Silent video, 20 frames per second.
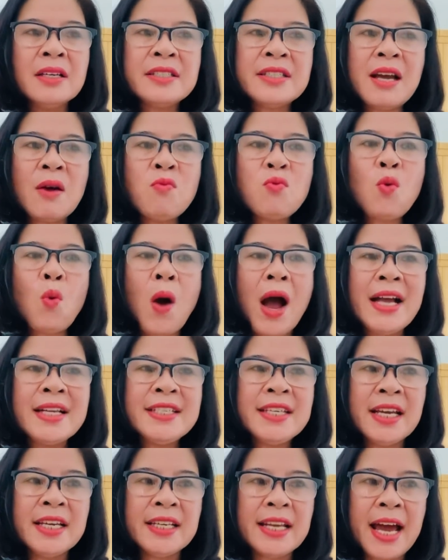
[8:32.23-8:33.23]
Trong quá
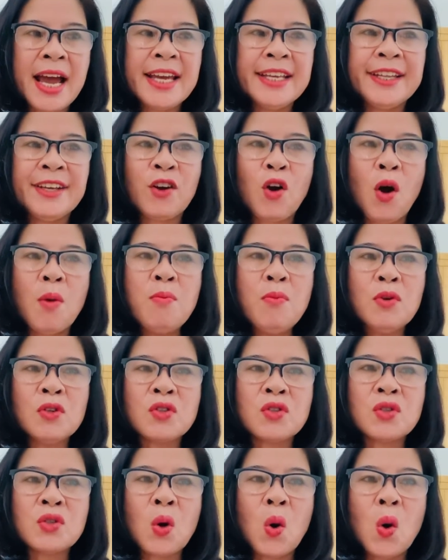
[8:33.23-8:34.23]
trình này thì có một
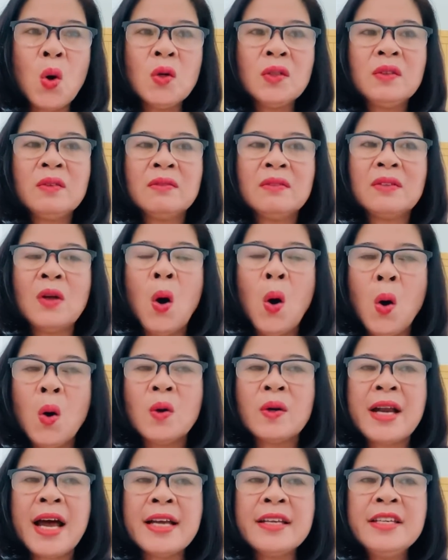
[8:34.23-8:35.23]
số
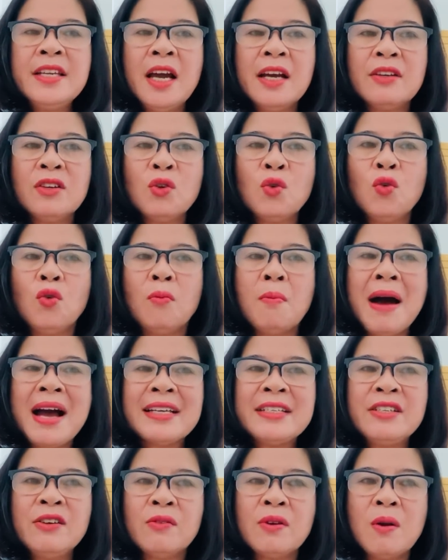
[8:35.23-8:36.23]
hộ đã nhận đủ
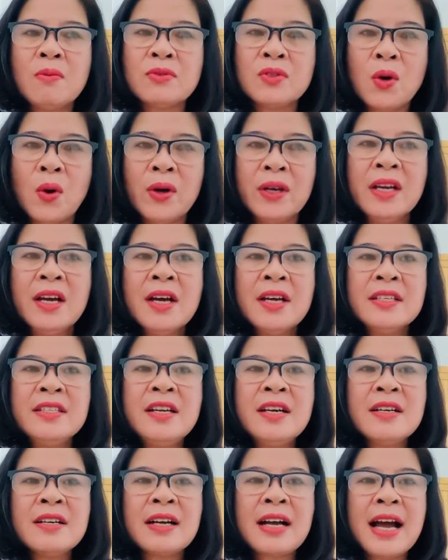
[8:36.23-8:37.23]
3 triệu đồng rồi
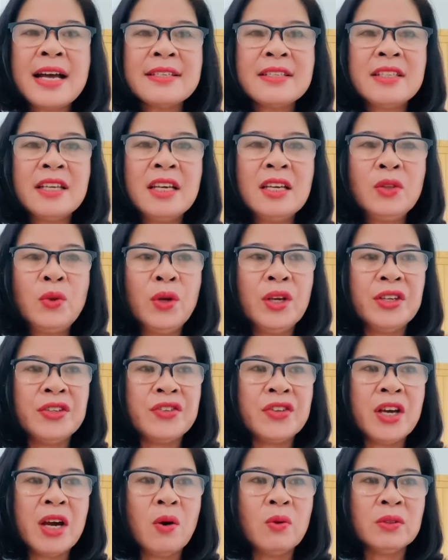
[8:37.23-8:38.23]
nhưng ca sĩ Thủy
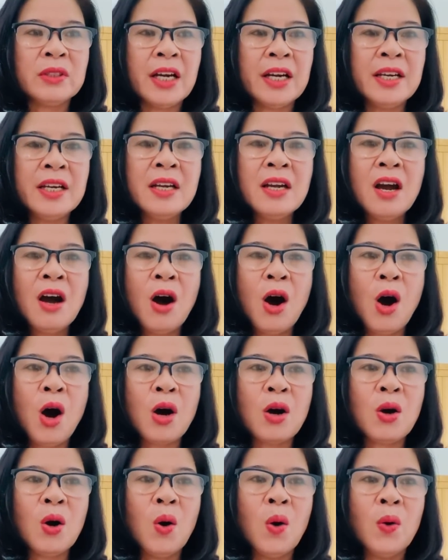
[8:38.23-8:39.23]
Triều thấy
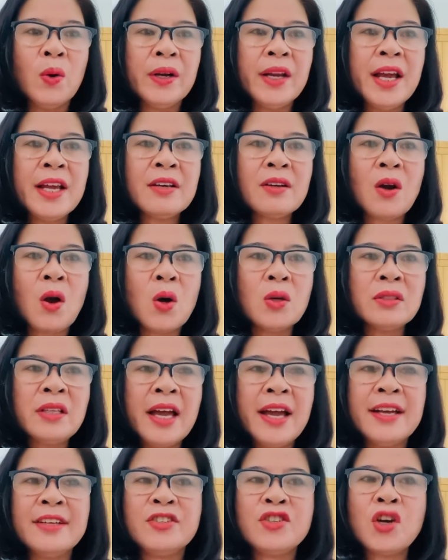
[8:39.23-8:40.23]
họ khổ nên có
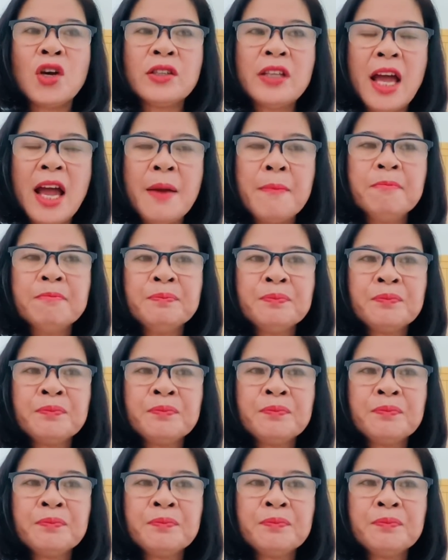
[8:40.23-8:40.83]
thể cho thêm